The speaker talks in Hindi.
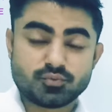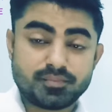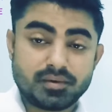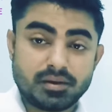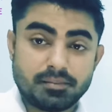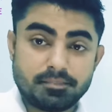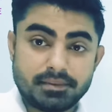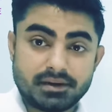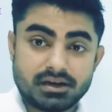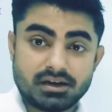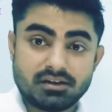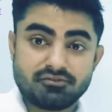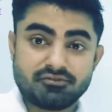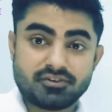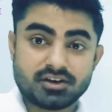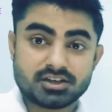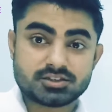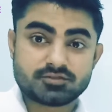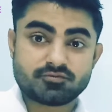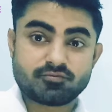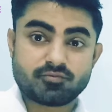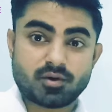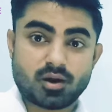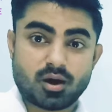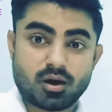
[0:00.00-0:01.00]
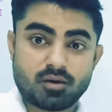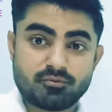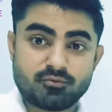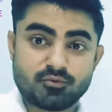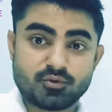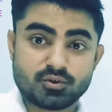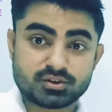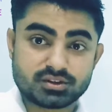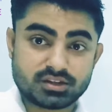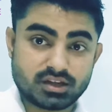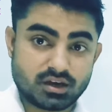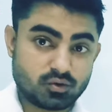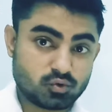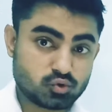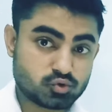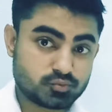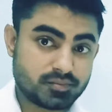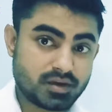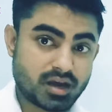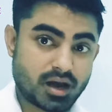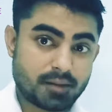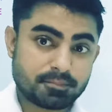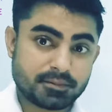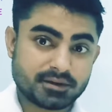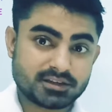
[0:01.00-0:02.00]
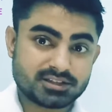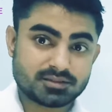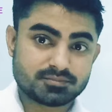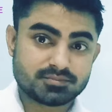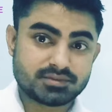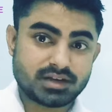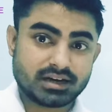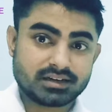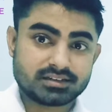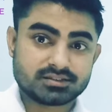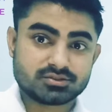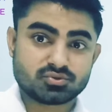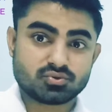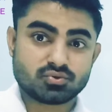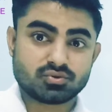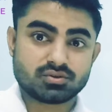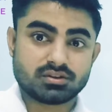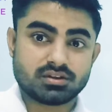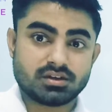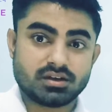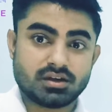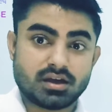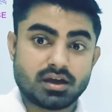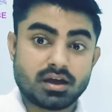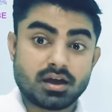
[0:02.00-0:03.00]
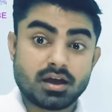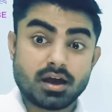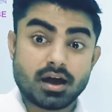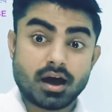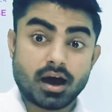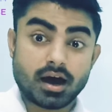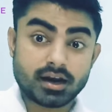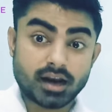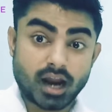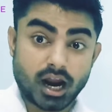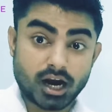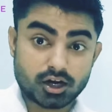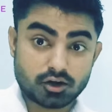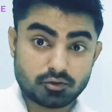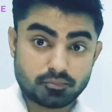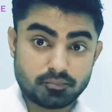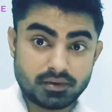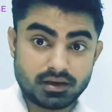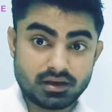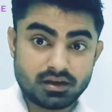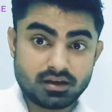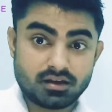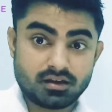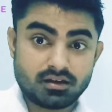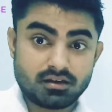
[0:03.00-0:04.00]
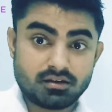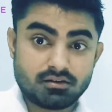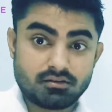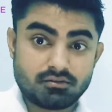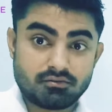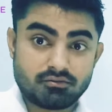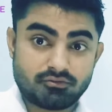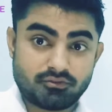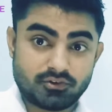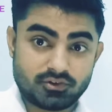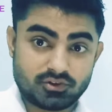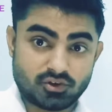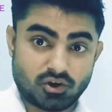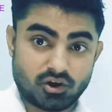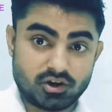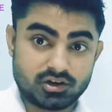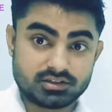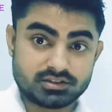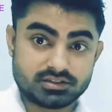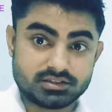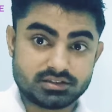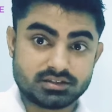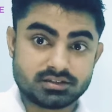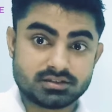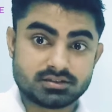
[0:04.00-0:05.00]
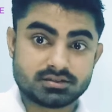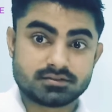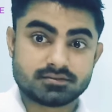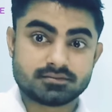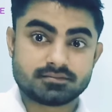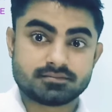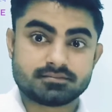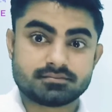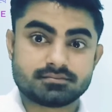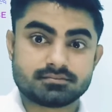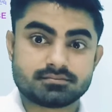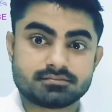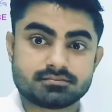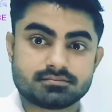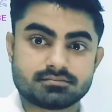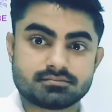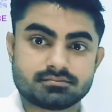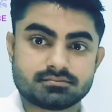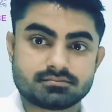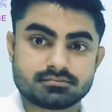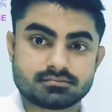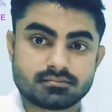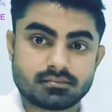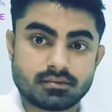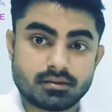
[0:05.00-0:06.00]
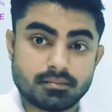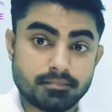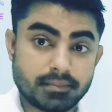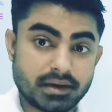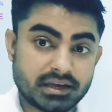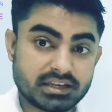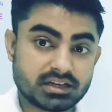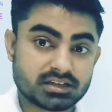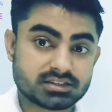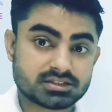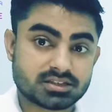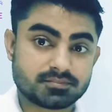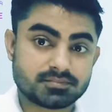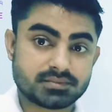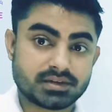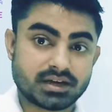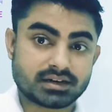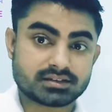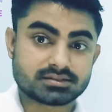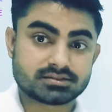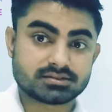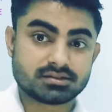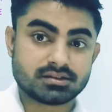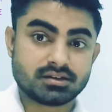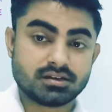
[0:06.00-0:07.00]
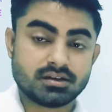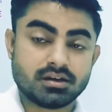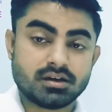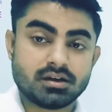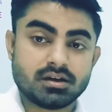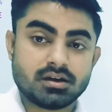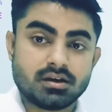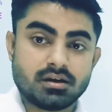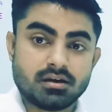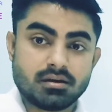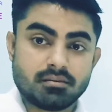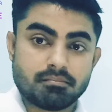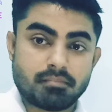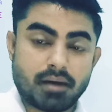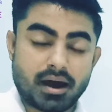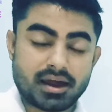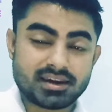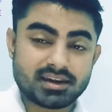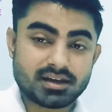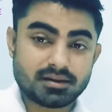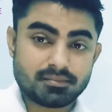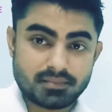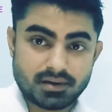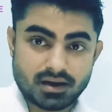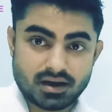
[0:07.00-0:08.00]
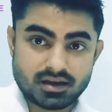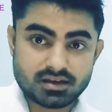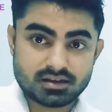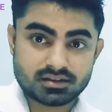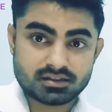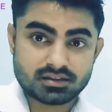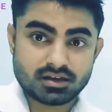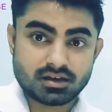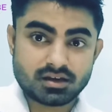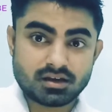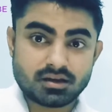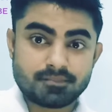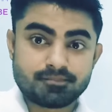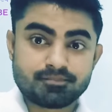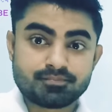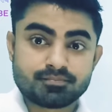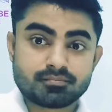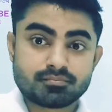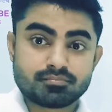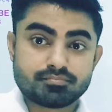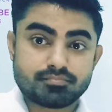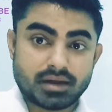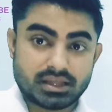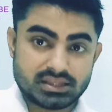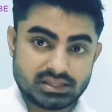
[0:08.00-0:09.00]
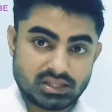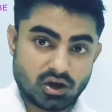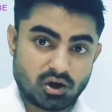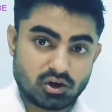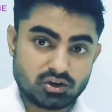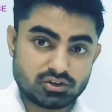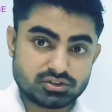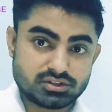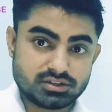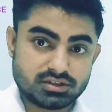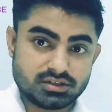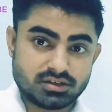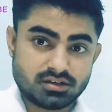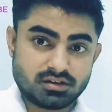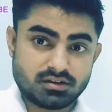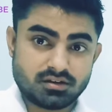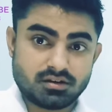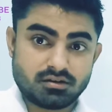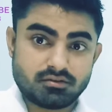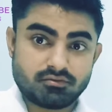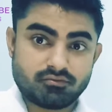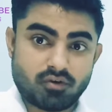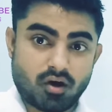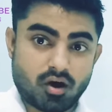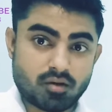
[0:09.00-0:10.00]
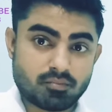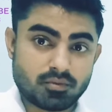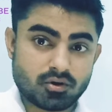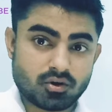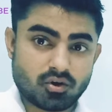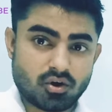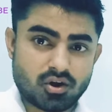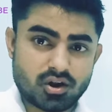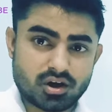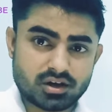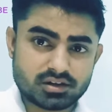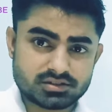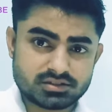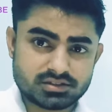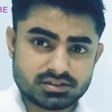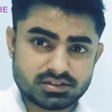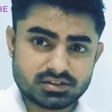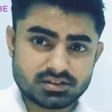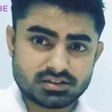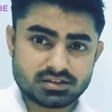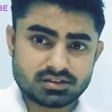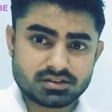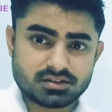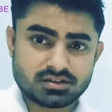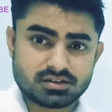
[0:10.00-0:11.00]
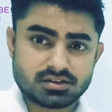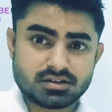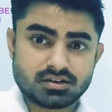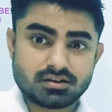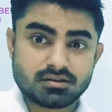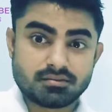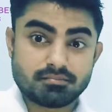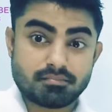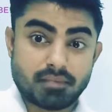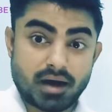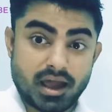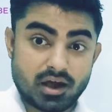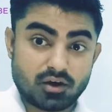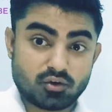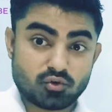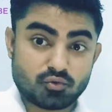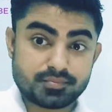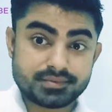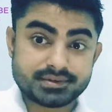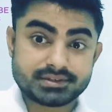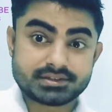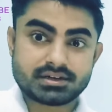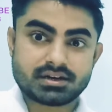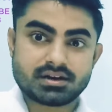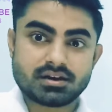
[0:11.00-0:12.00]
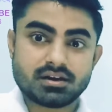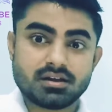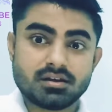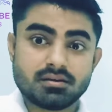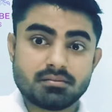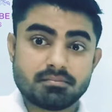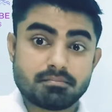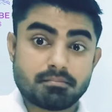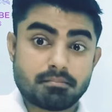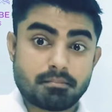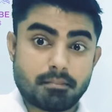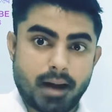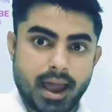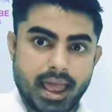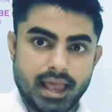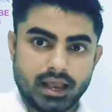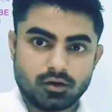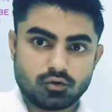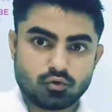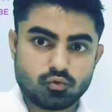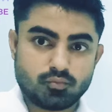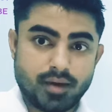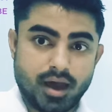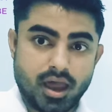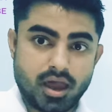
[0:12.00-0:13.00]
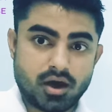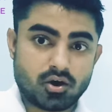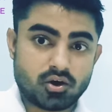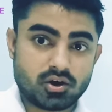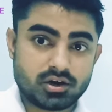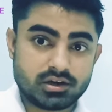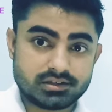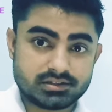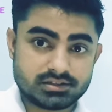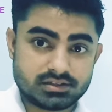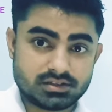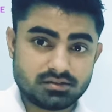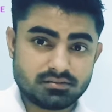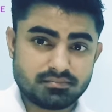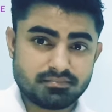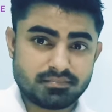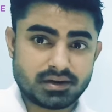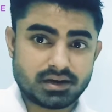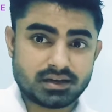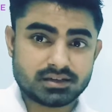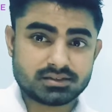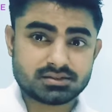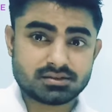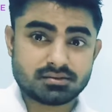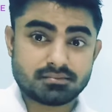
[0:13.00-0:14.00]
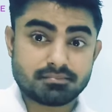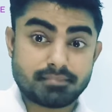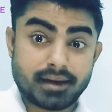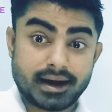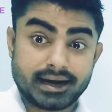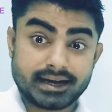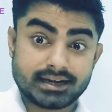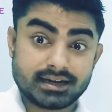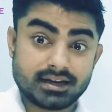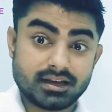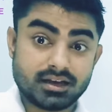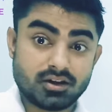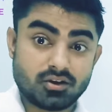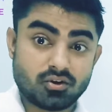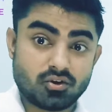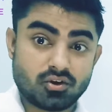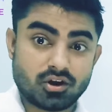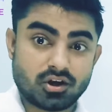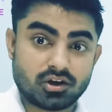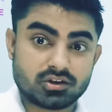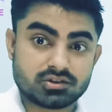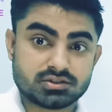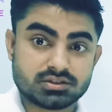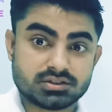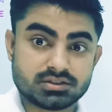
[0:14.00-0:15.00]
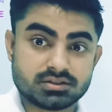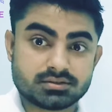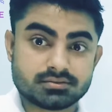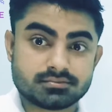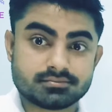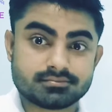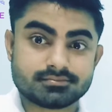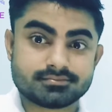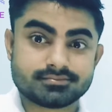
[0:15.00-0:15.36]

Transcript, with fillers: जो बेसिक होता है उसमें आपके सब्जेक्ट होते हैं नाटवी फिजोलॉजी मेजर सब्जेक्ट माइनर में आ जाते हैं पैथोलॉजी फार्माकोलॉजी बायोफिजिक्स माइक्रोबायोलॉजी प्लस बैक्टीरियोलॉजी